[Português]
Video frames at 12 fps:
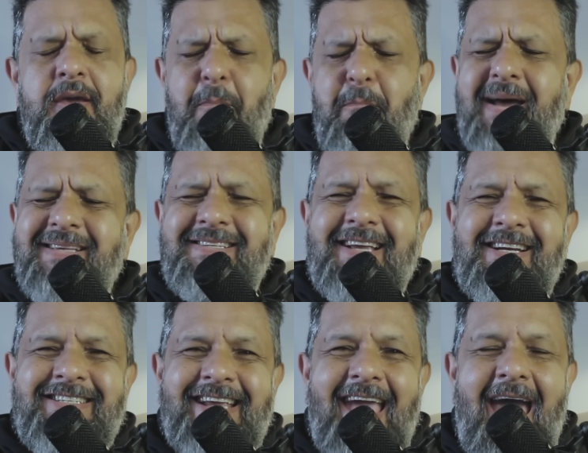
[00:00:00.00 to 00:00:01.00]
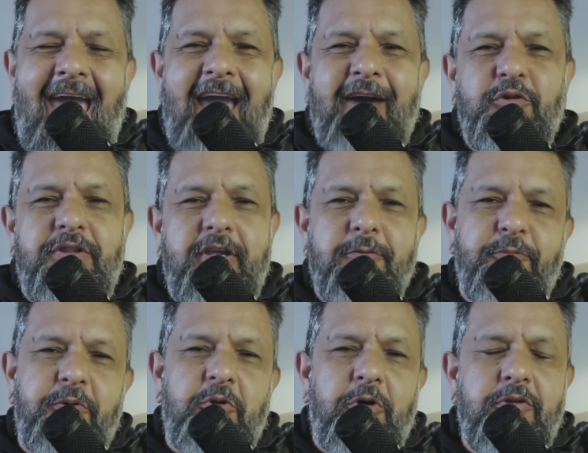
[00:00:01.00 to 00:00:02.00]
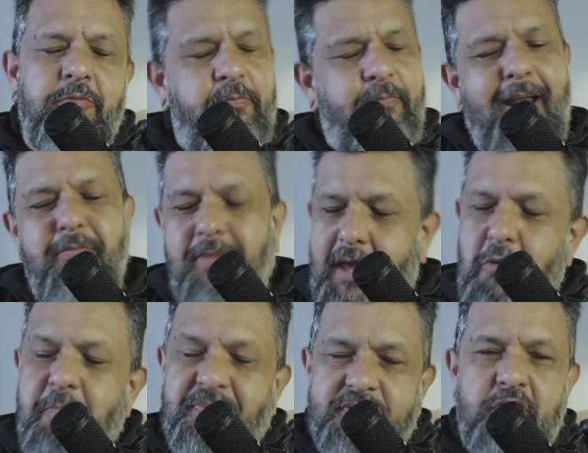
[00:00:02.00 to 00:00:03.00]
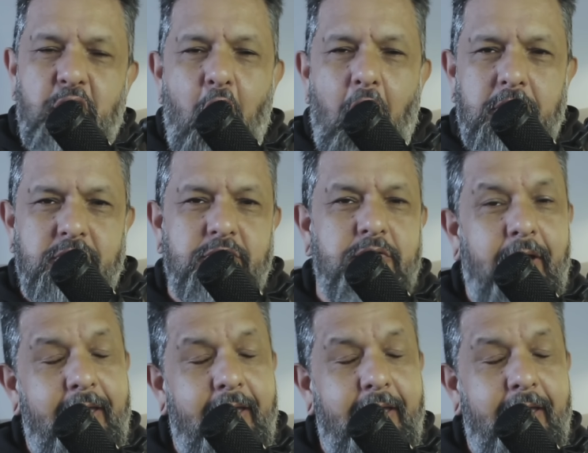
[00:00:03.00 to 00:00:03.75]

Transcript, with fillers: massageia a ego o tempo todo. Para mim é um psicólogo